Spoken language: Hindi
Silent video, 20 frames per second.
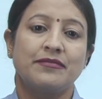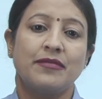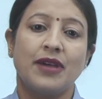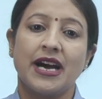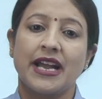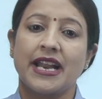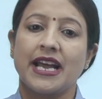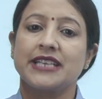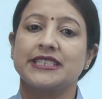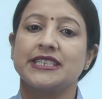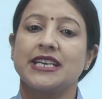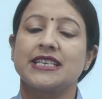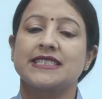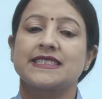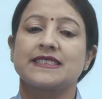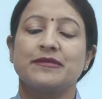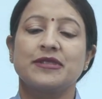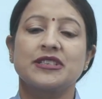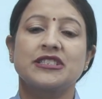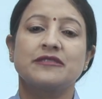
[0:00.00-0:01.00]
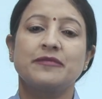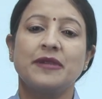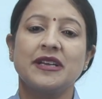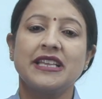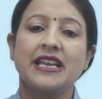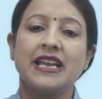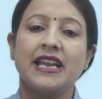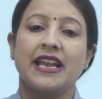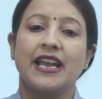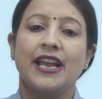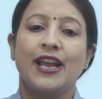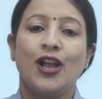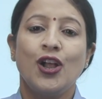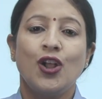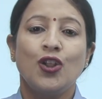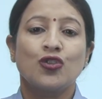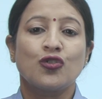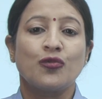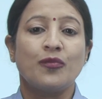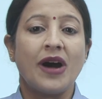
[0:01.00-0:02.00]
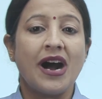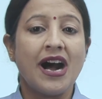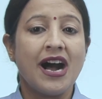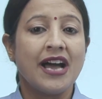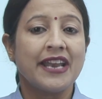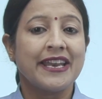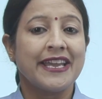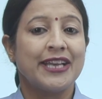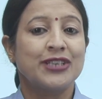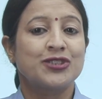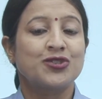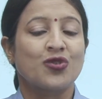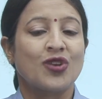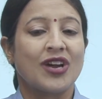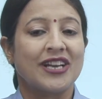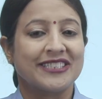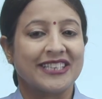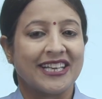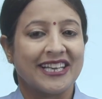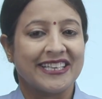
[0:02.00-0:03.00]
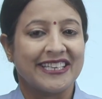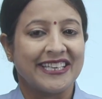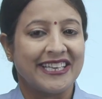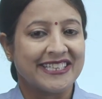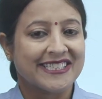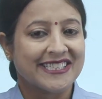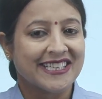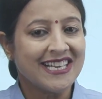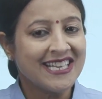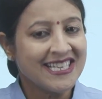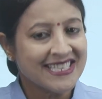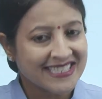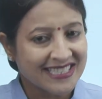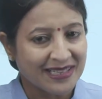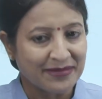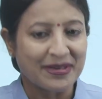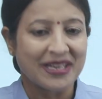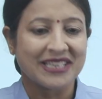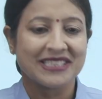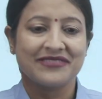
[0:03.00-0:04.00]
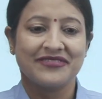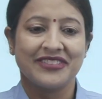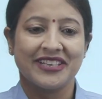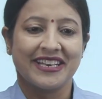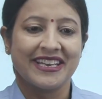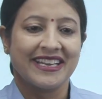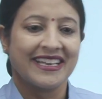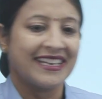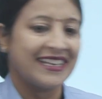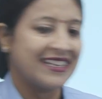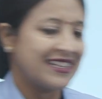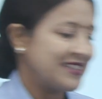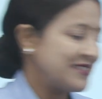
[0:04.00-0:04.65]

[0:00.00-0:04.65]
महाराजा समस्त पद है तो महान है जो राजा ये इसका समास विग्रह है